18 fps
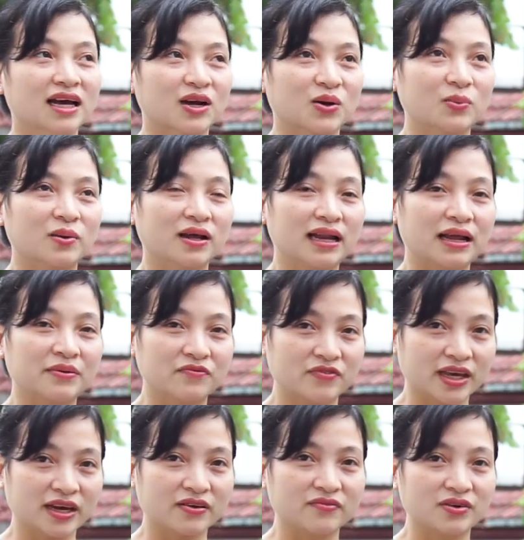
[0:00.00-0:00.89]
cũng là làm
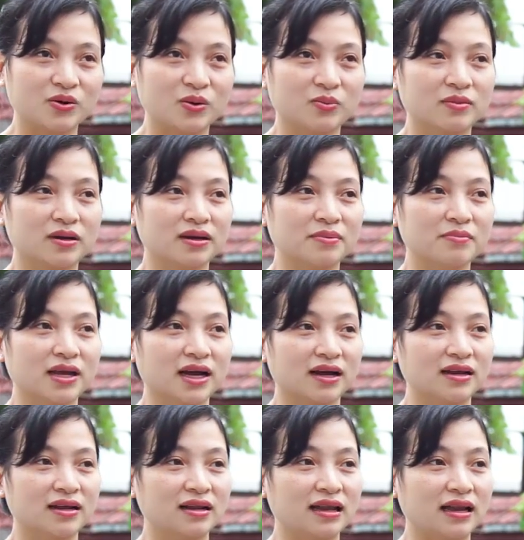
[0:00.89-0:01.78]
việc và cũng là
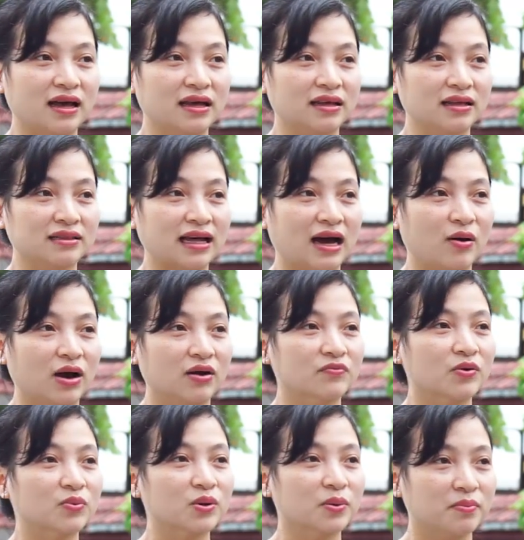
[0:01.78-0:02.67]
biết là, là tạo
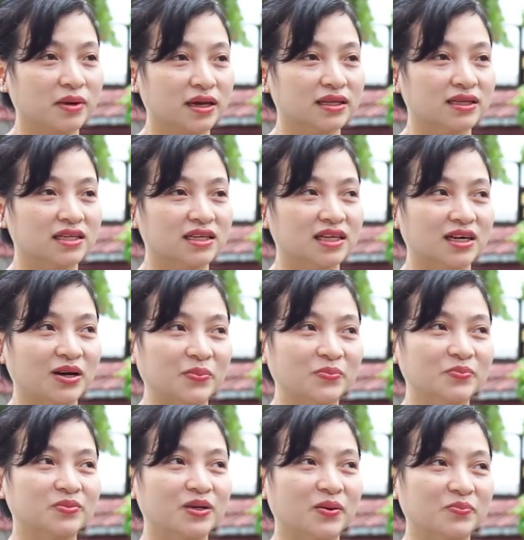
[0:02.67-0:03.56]
hạnh phúc cho mình chứ
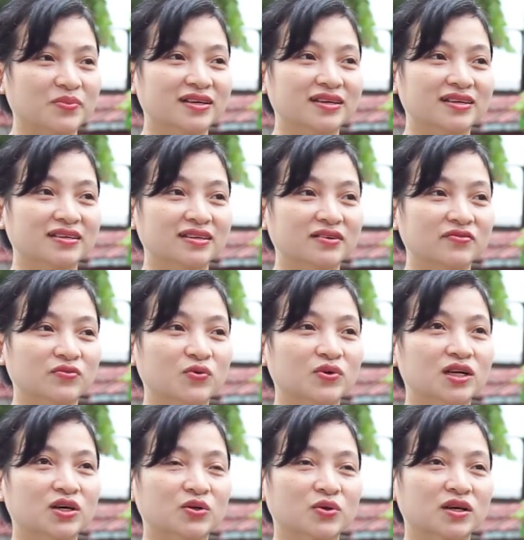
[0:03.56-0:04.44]
không giống như phụ
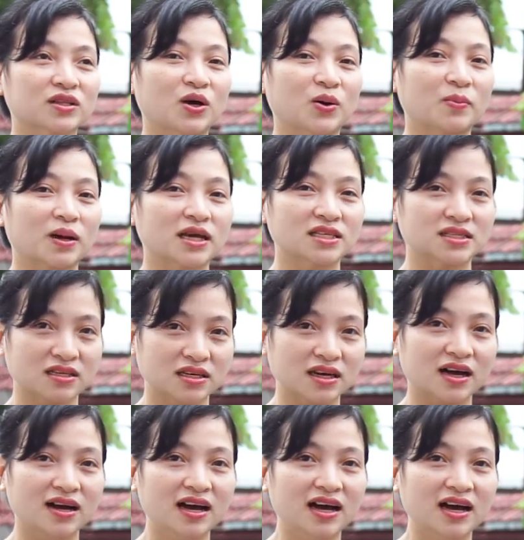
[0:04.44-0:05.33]
nữ truyền thống ngày
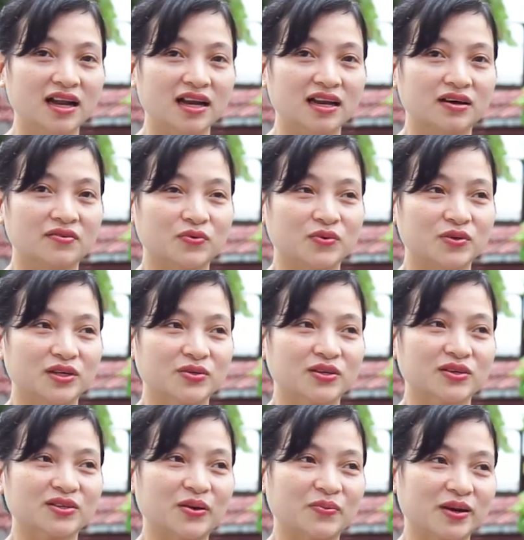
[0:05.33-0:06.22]
xưa là phụ nữ
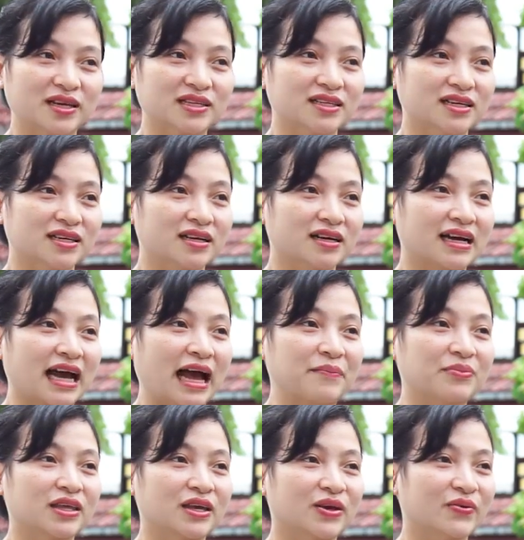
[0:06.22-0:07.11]
truyền thống ngày xưa là
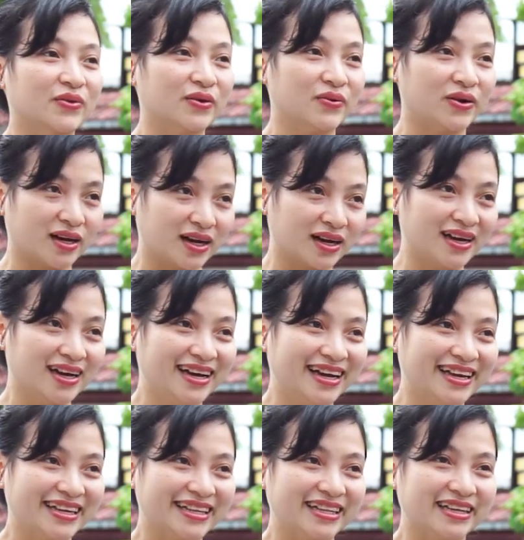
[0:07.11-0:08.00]
cam chịu nhiều hơn
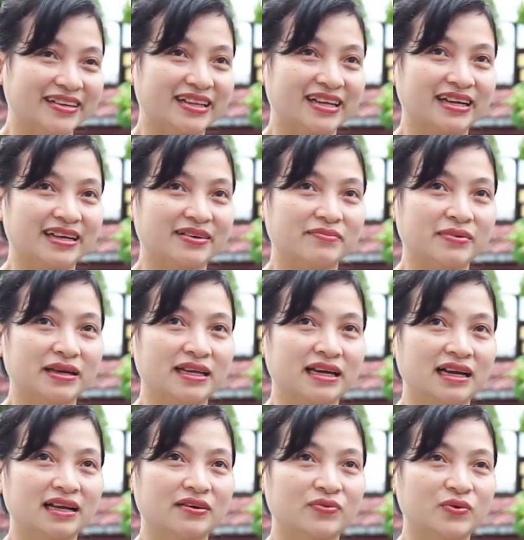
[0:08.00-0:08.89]
nhưng bây
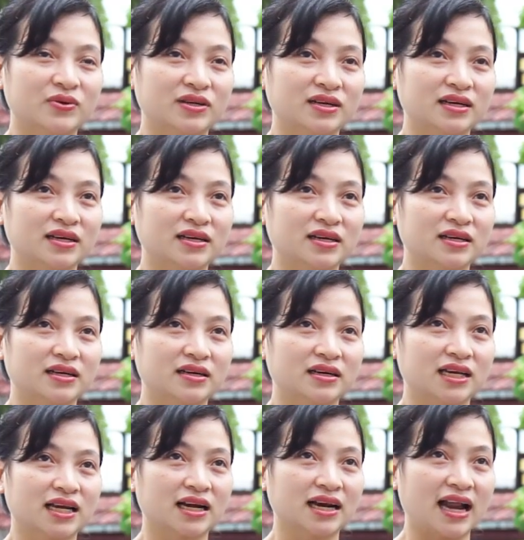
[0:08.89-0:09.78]
giờ là phụ nữ
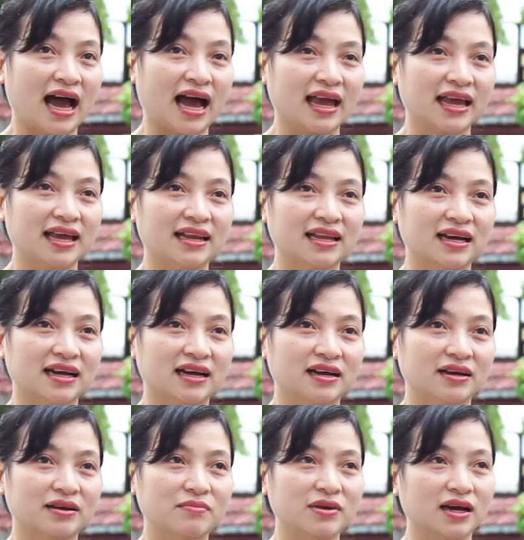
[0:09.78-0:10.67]
ờ, hiện đại
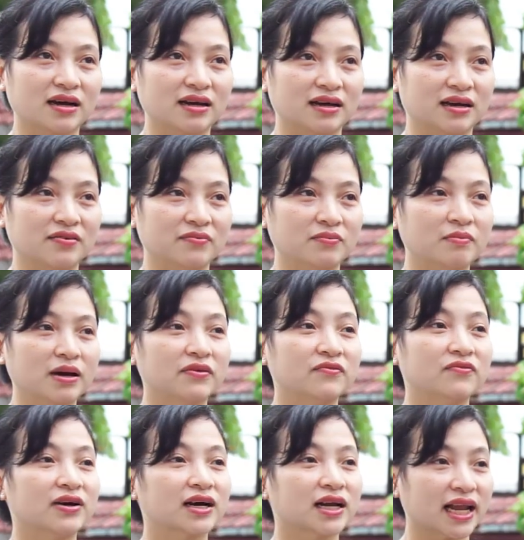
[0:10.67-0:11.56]
là biết ờ,
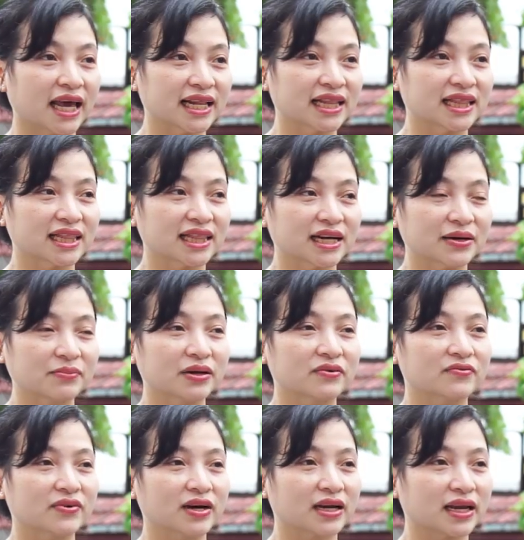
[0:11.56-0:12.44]
mình vươn lên tự
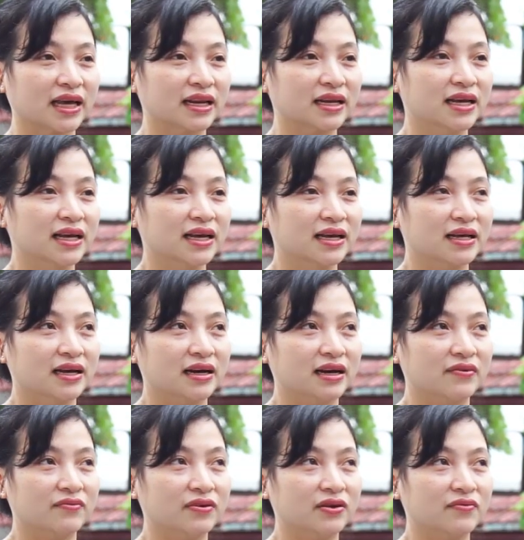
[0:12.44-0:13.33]
mình vươn lên
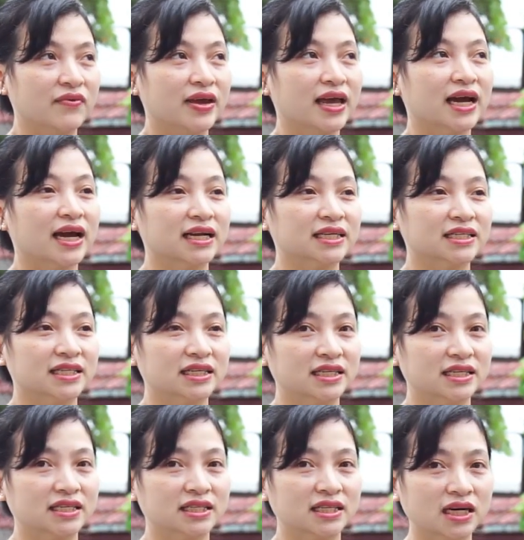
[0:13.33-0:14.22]
à, về về cả tri
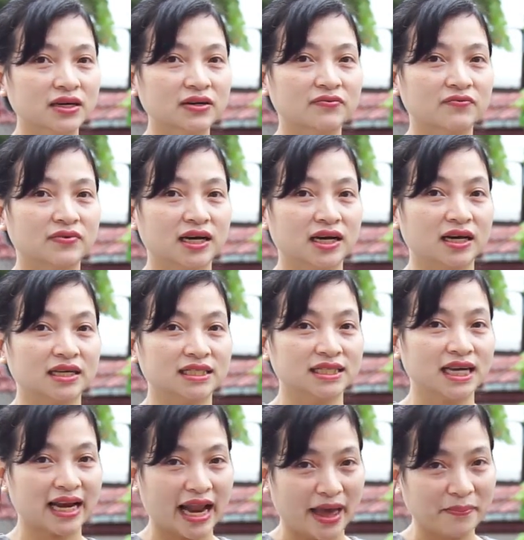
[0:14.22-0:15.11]
thức và
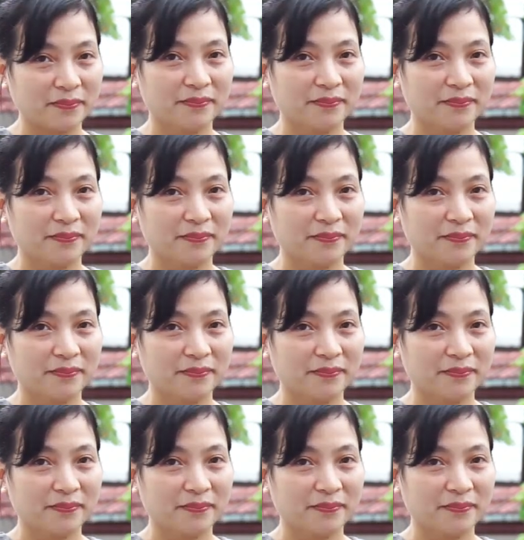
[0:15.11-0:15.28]
sắc đẹp